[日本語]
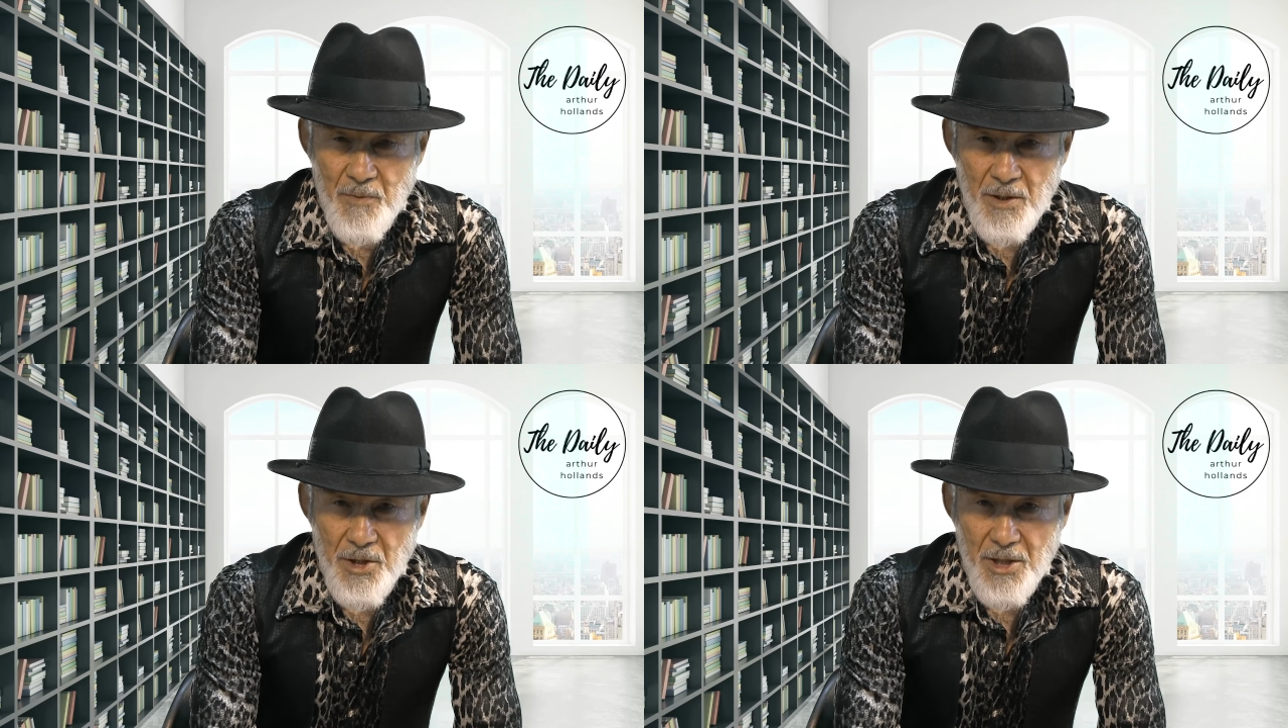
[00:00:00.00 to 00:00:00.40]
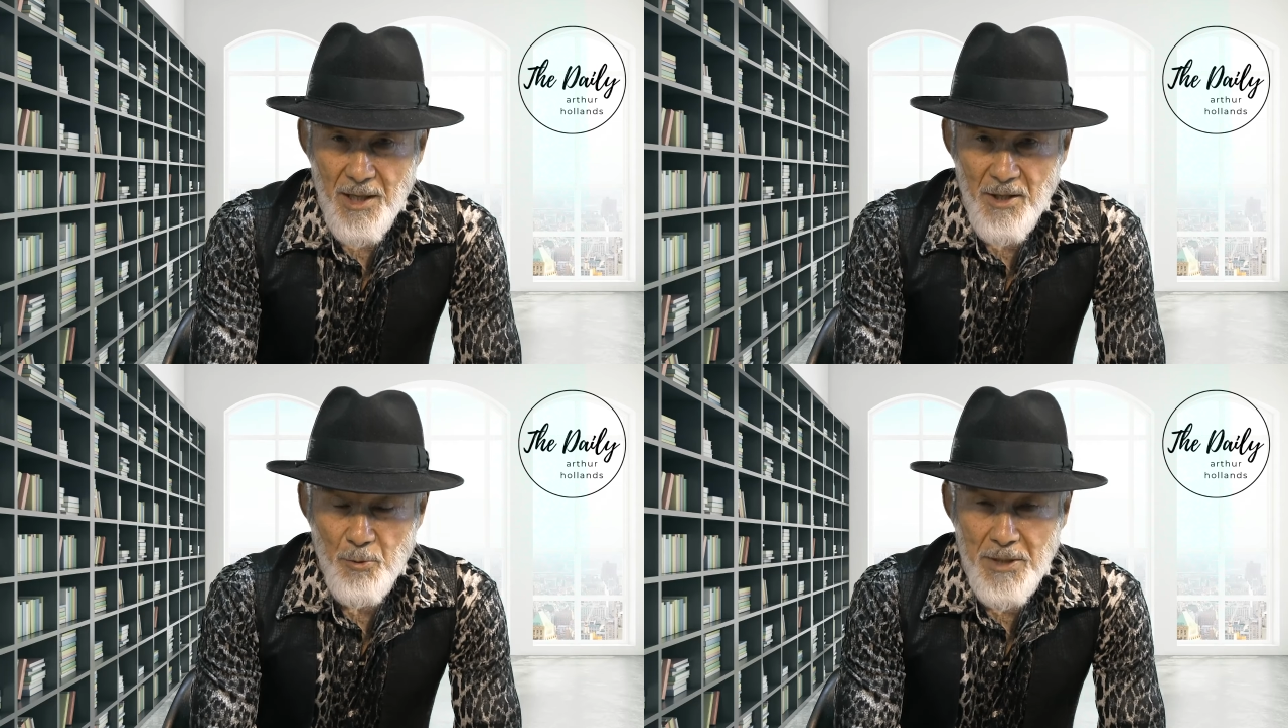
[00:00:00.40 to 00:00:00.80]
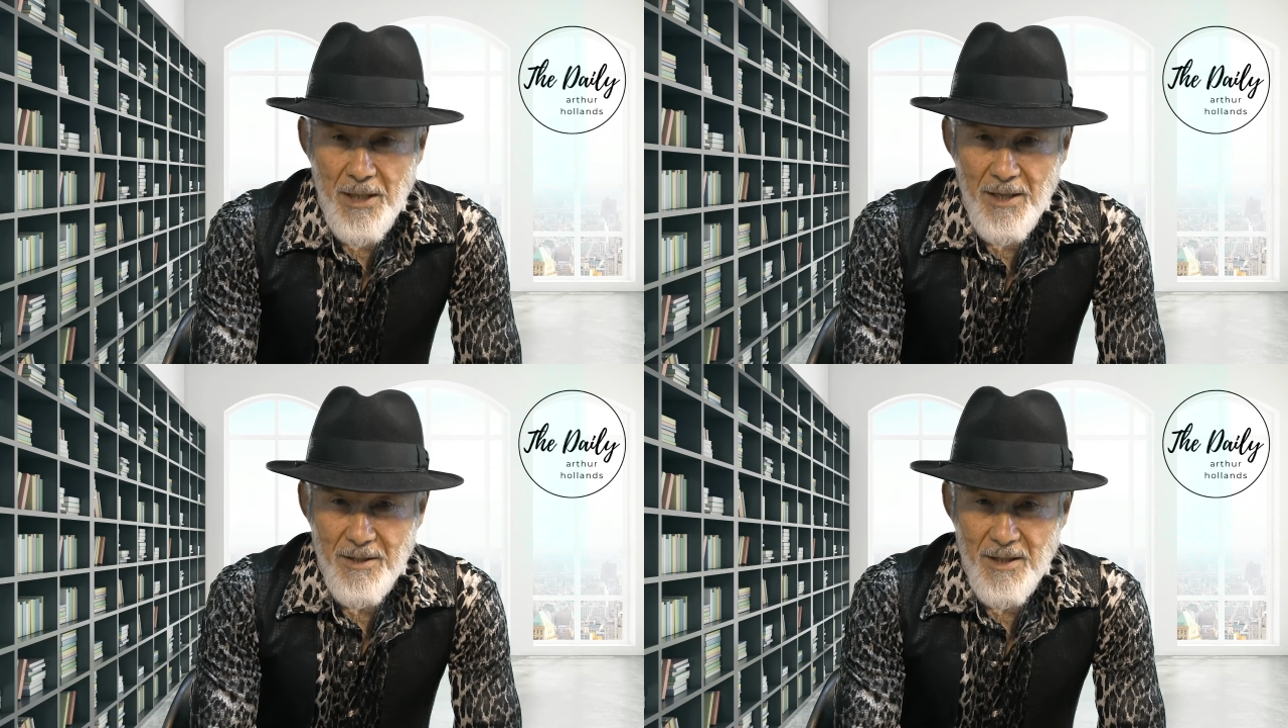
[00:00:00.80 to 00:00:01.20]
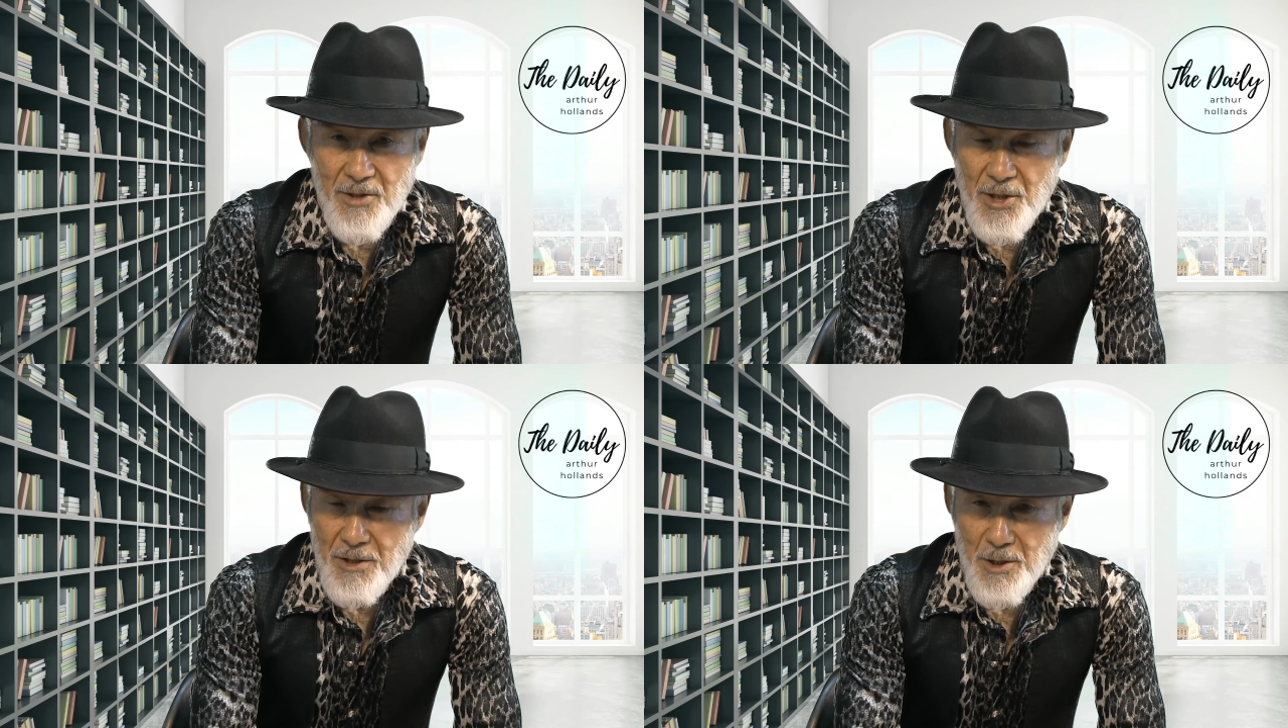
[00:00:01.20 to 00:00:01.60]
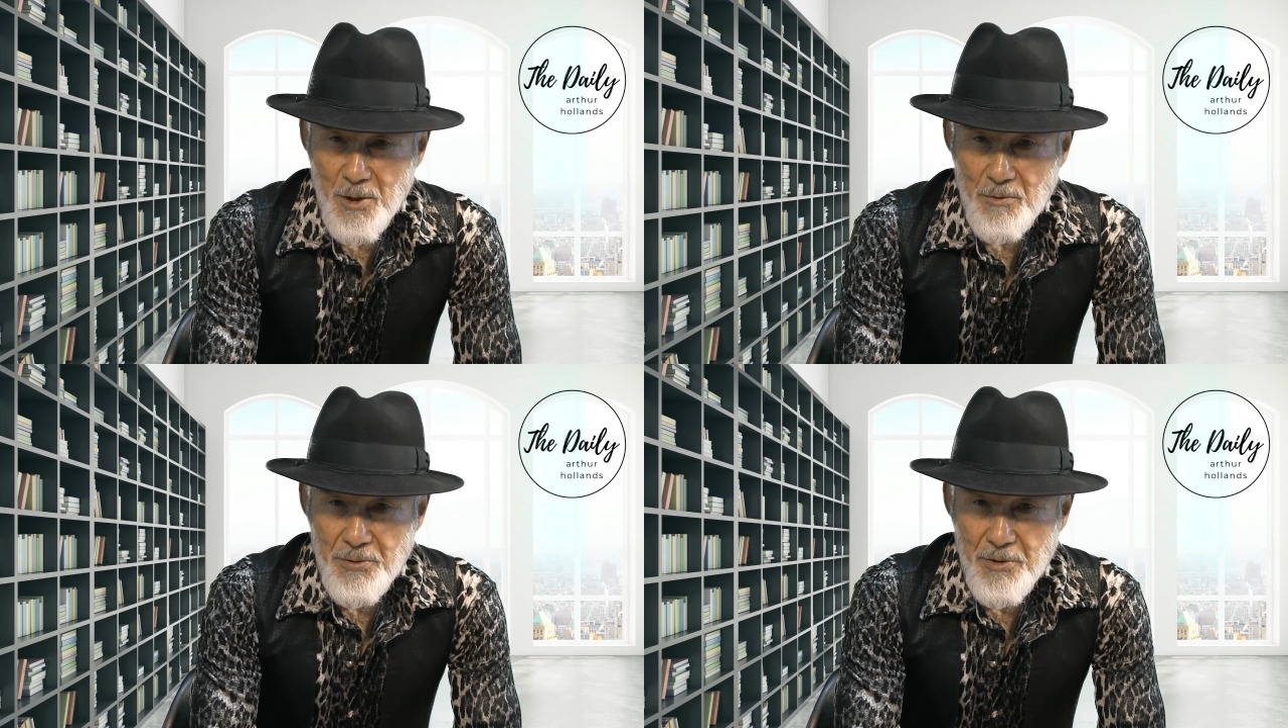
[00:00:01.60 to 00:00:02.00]
死からよみがえったジーザス
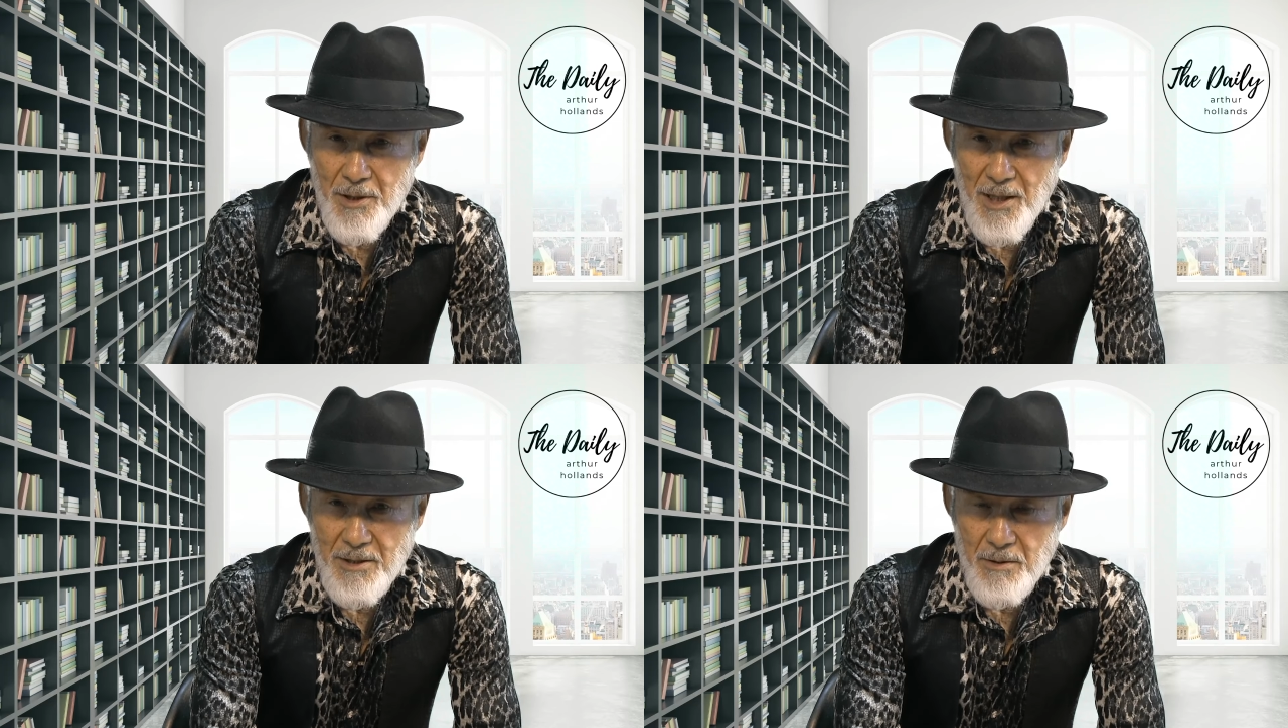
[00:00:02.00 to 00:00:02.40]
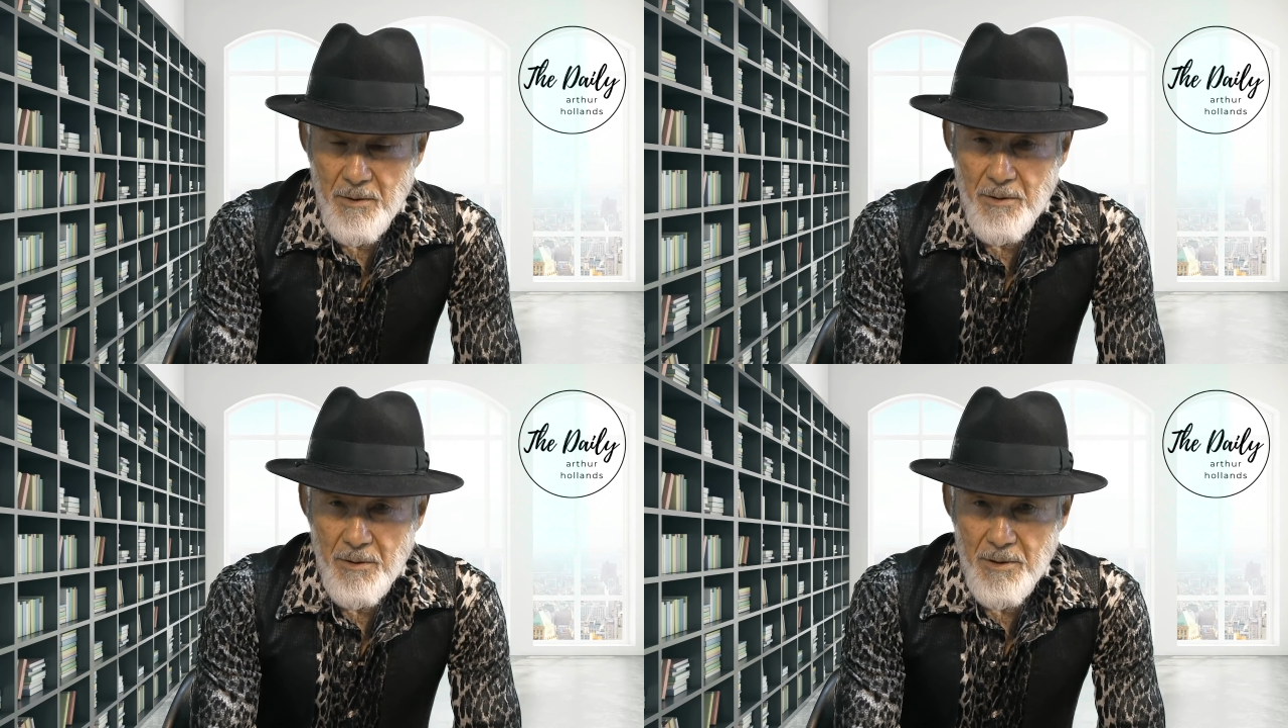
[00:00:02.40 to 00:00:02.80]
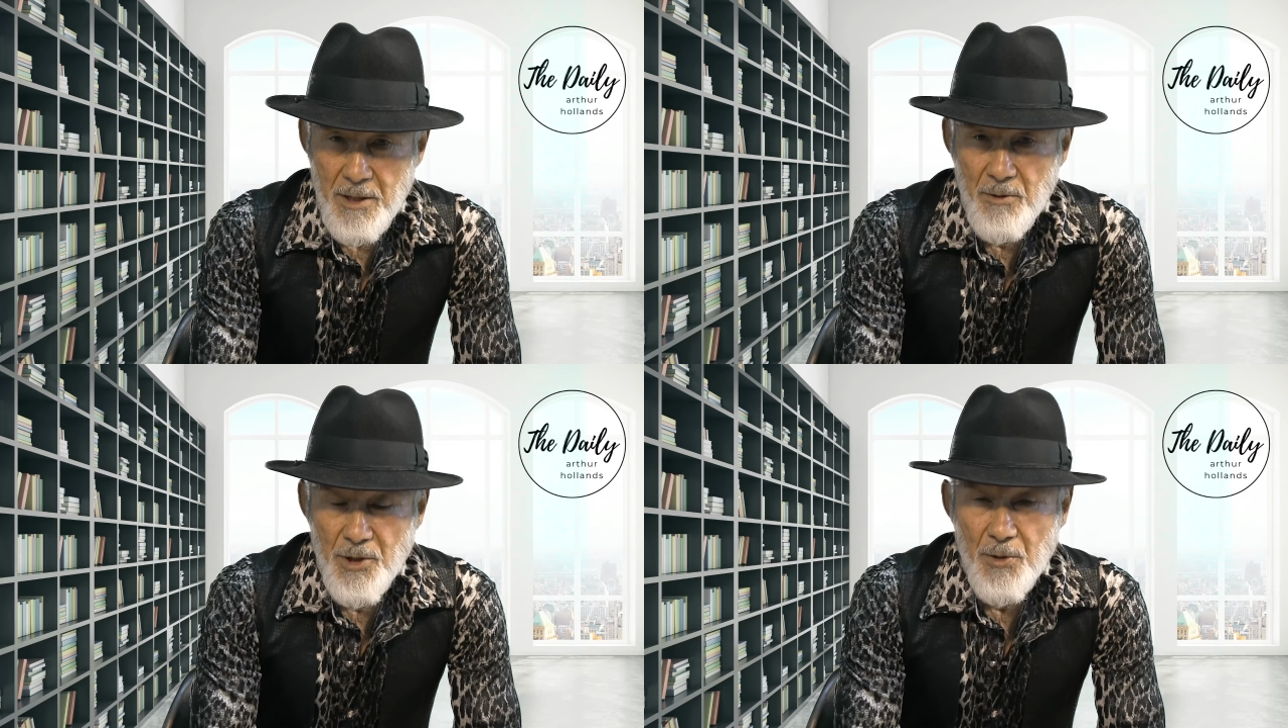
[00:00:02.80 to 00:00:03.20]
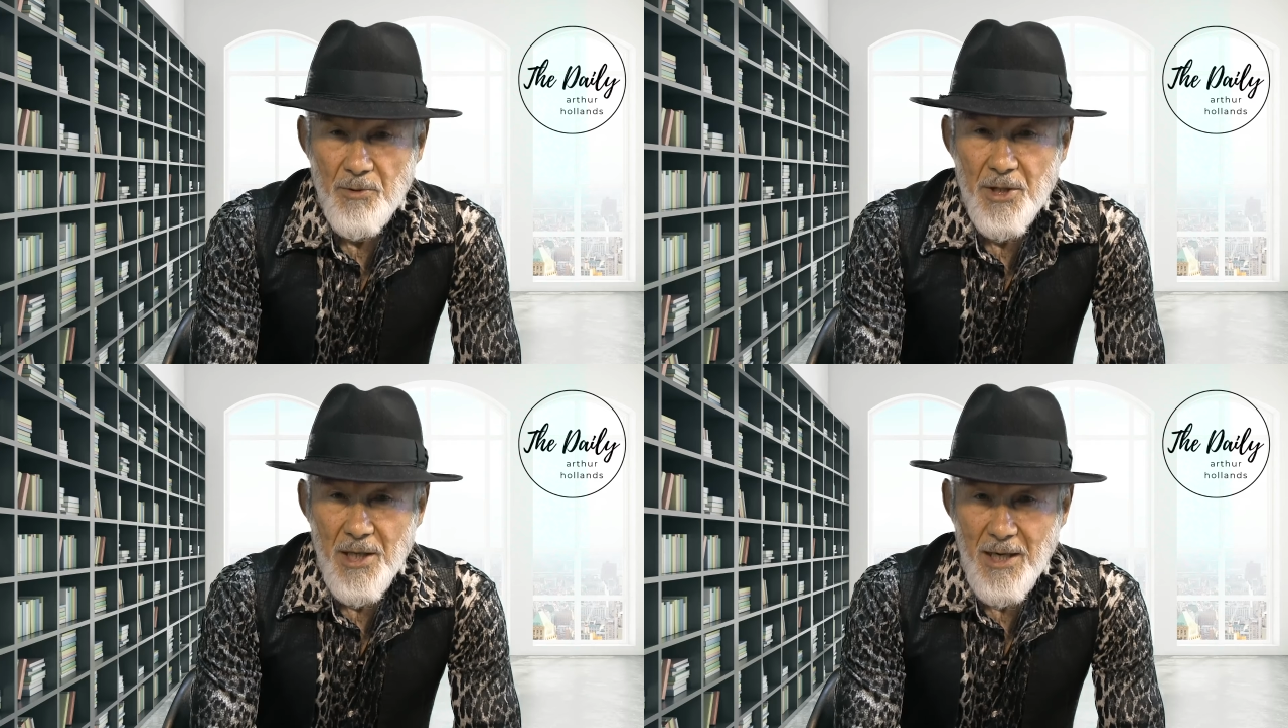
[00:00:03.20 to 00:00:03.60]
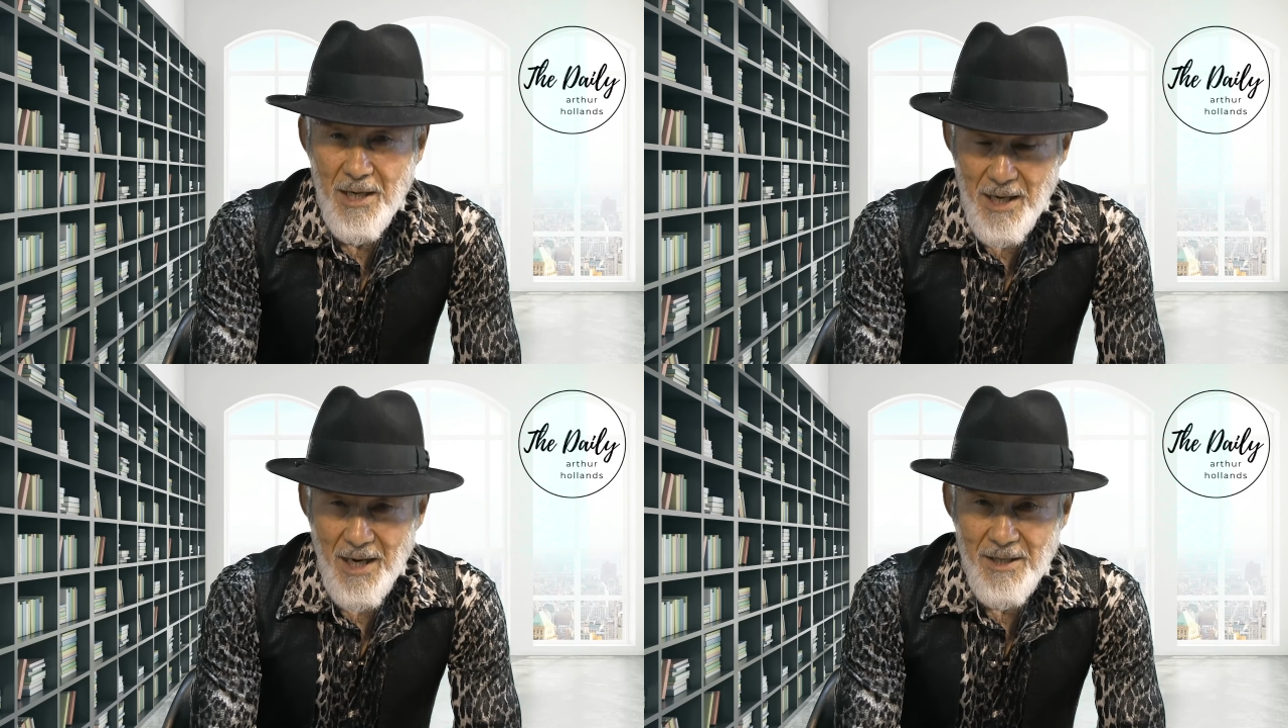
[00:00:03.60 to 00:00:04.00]
の復活の命の力
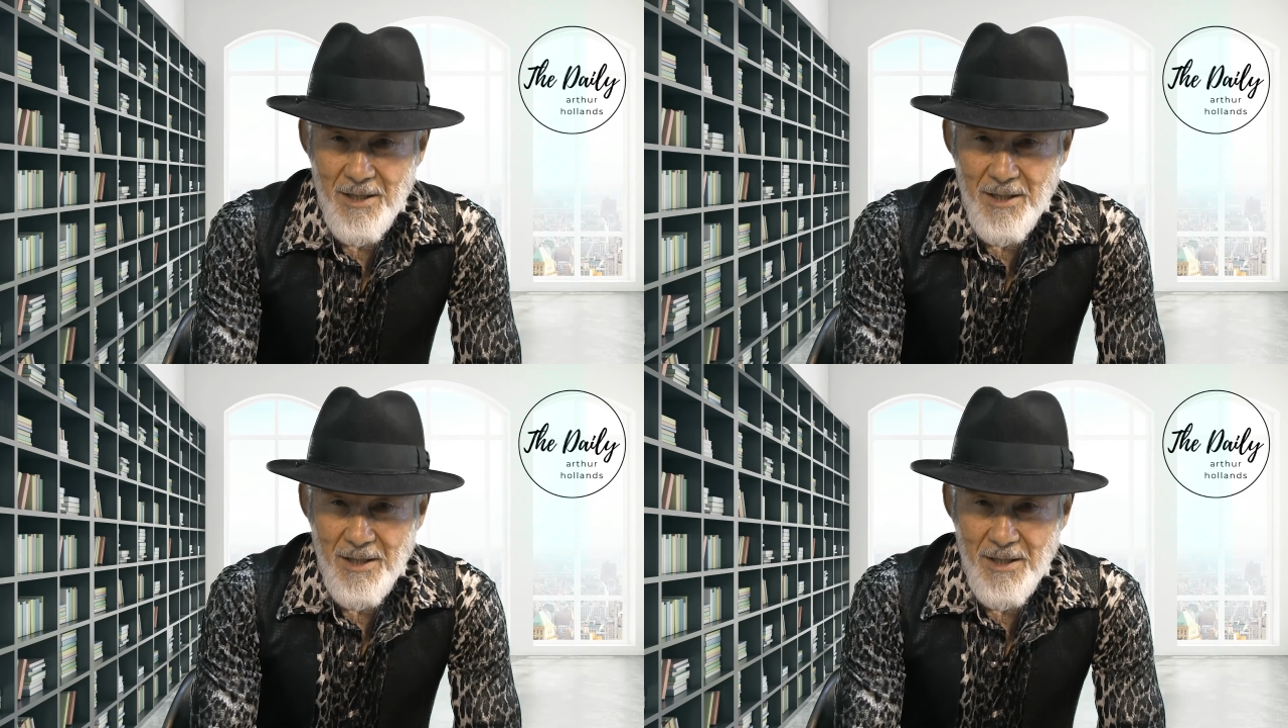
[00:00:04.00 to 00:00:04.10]
が